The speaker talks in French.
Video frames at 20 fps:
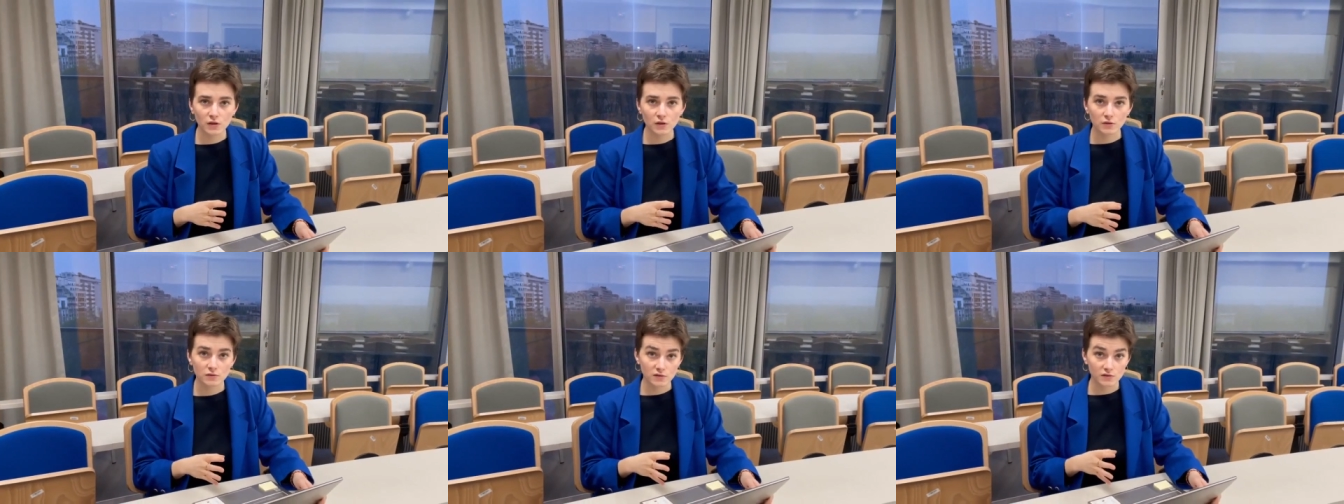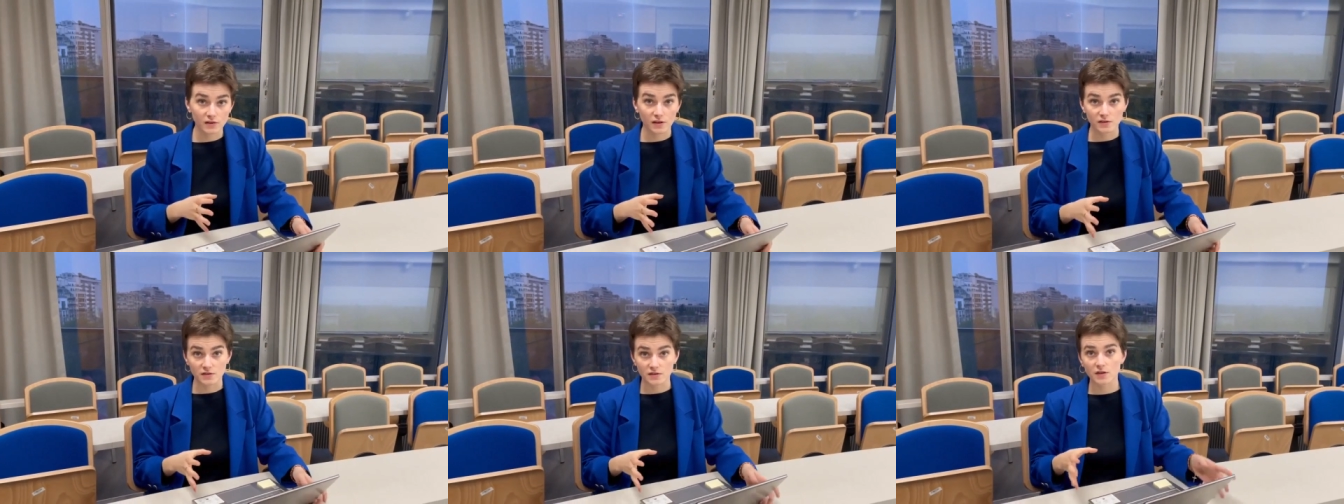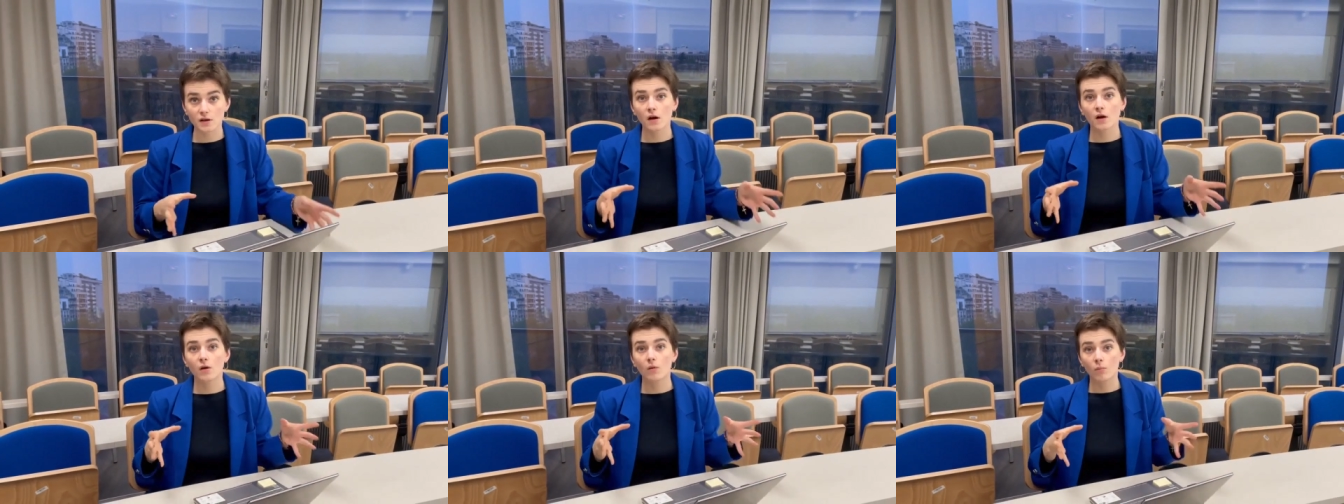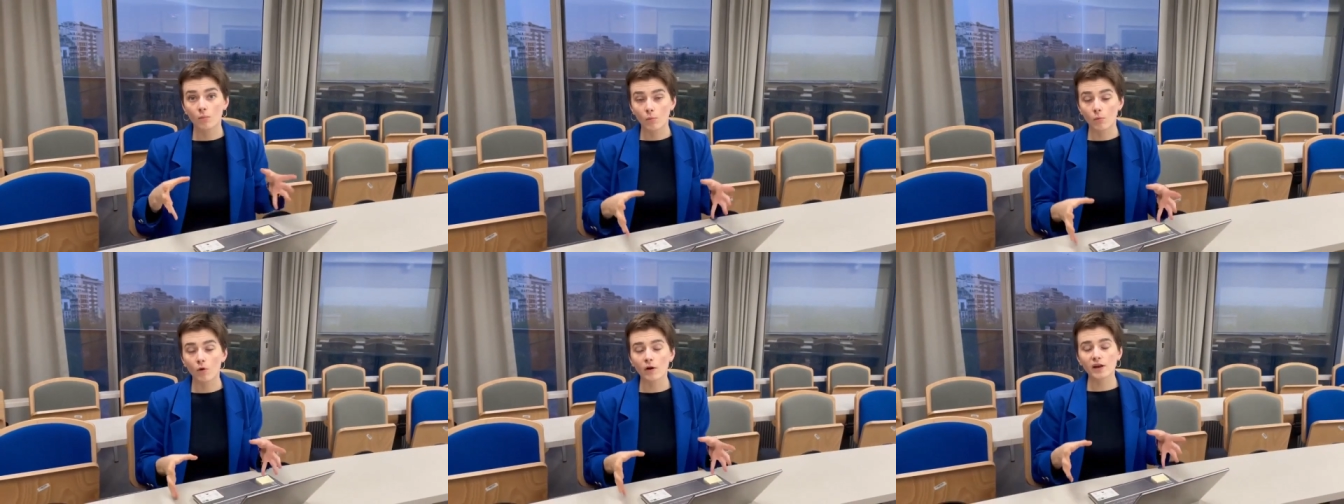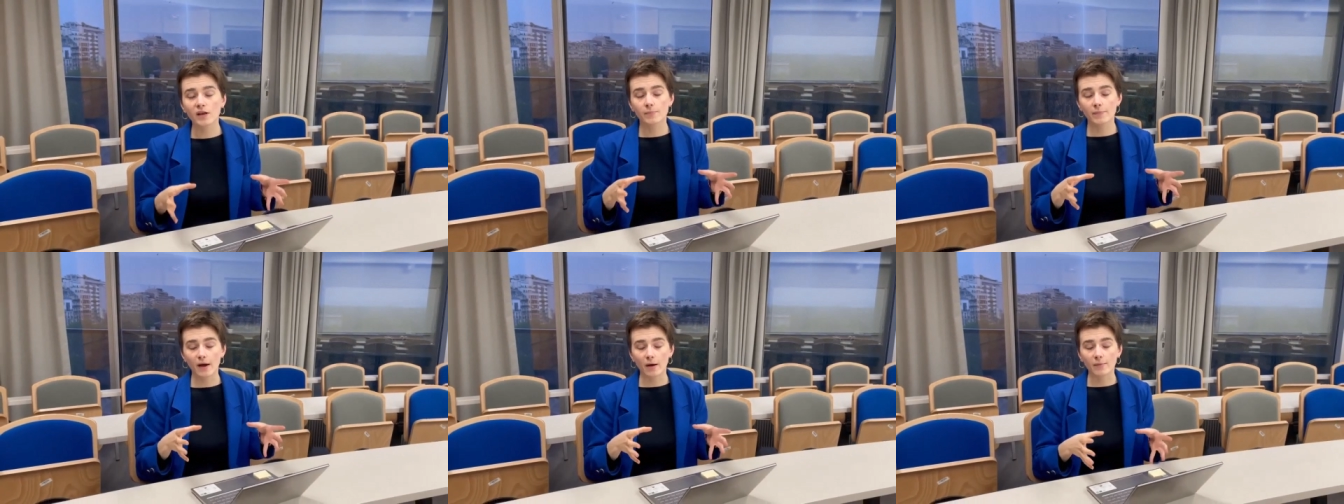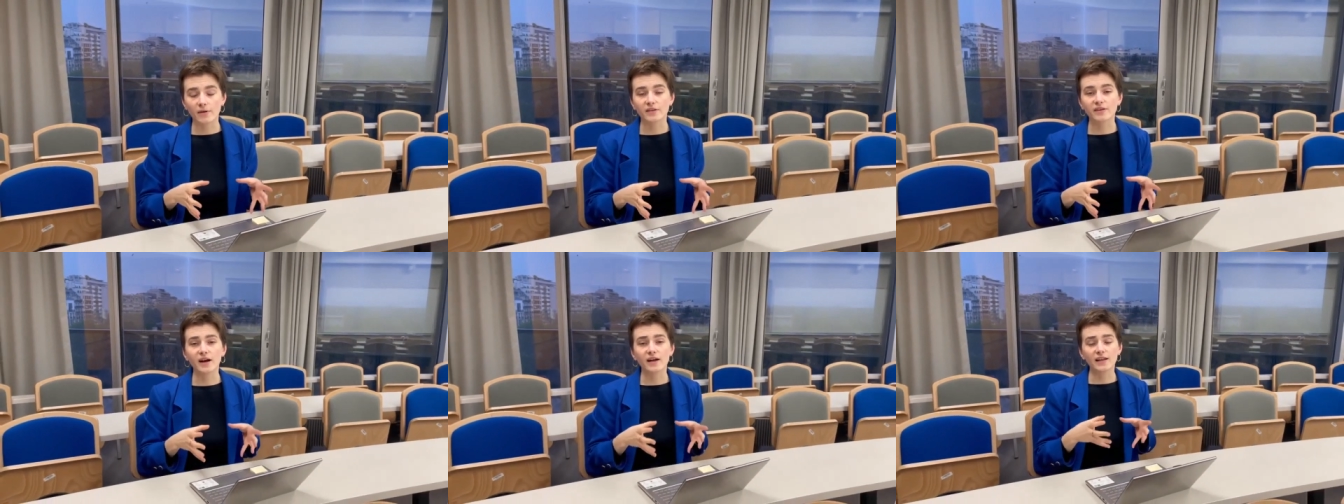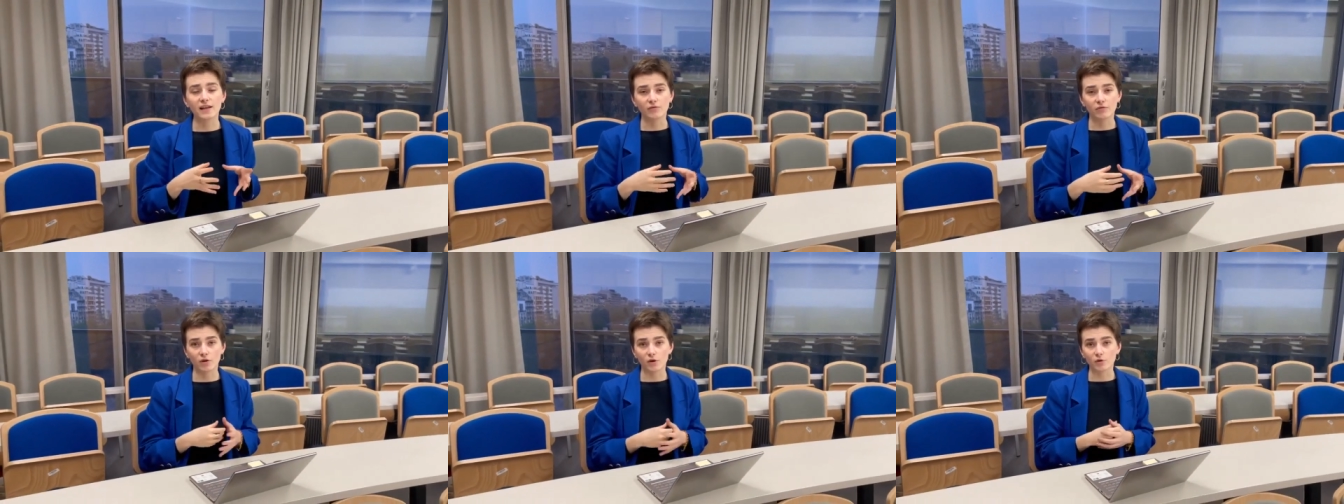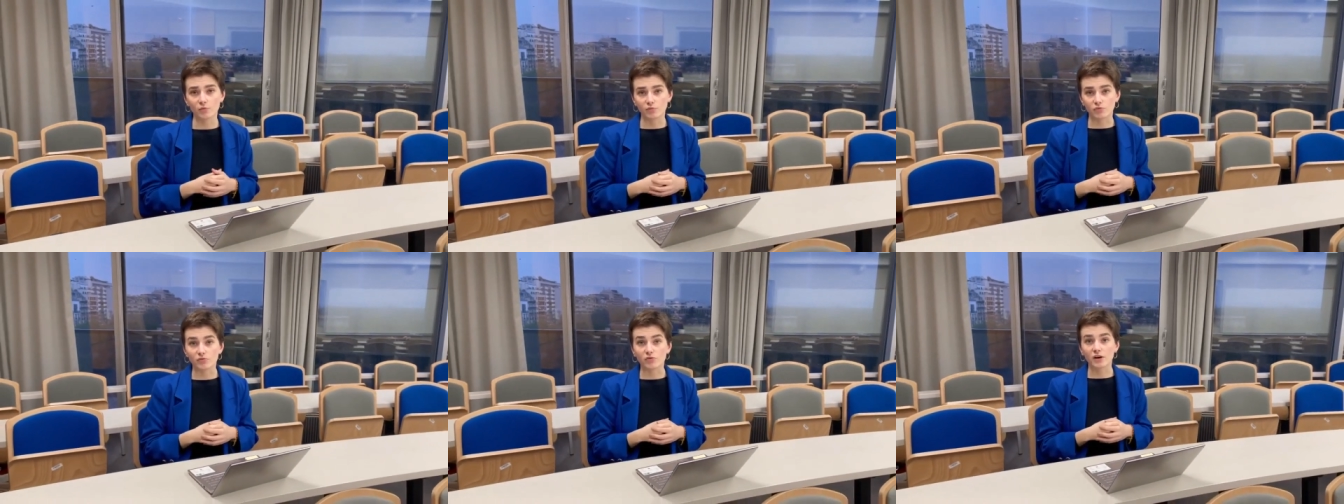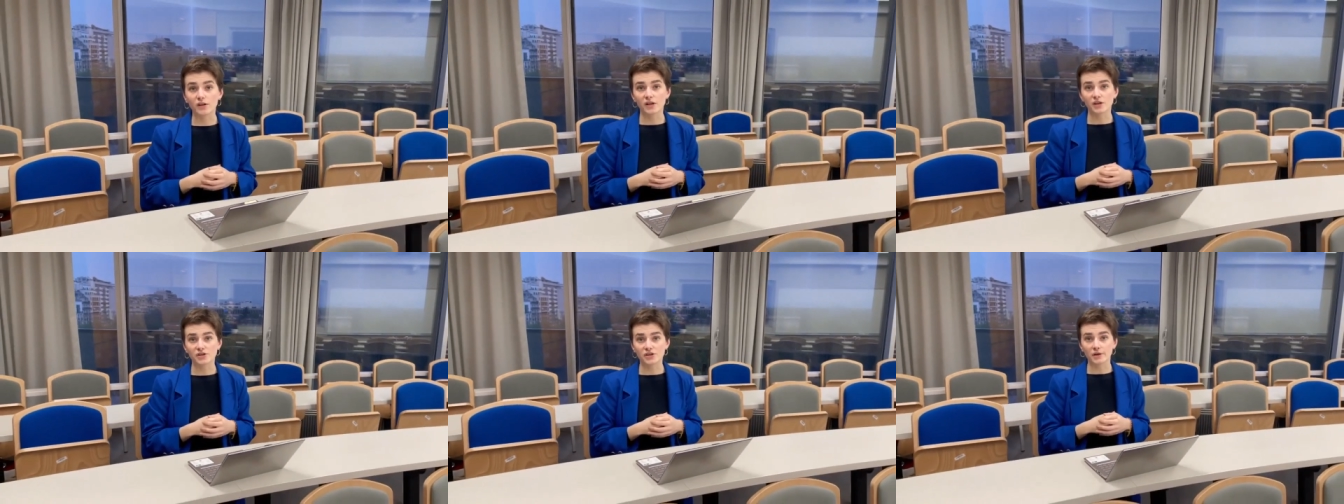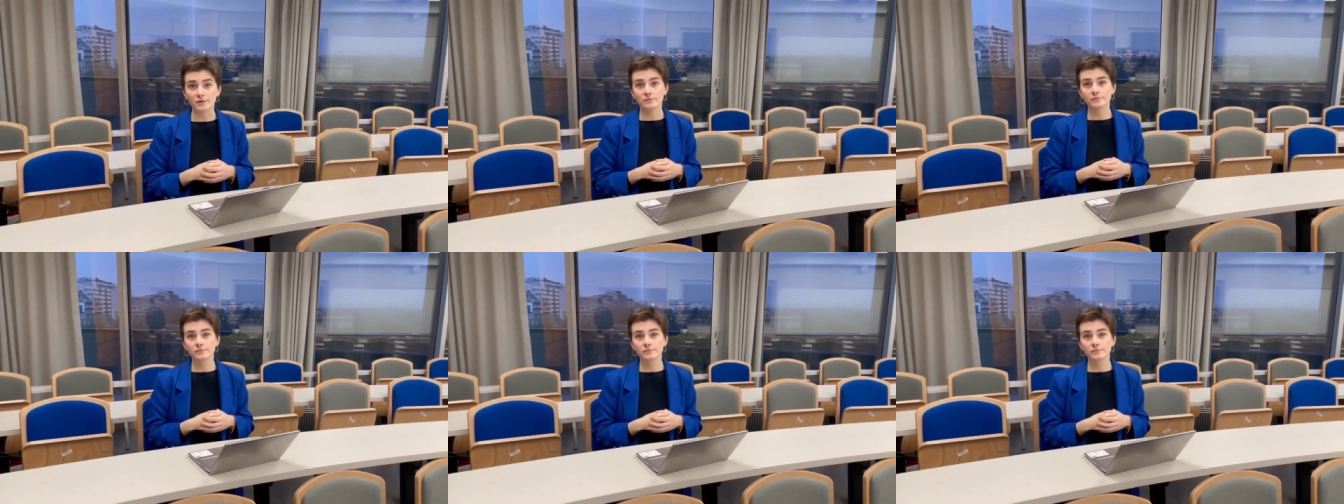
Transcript: c'est-à-dire moins il permettra d'avoir de pouvoir d'achat.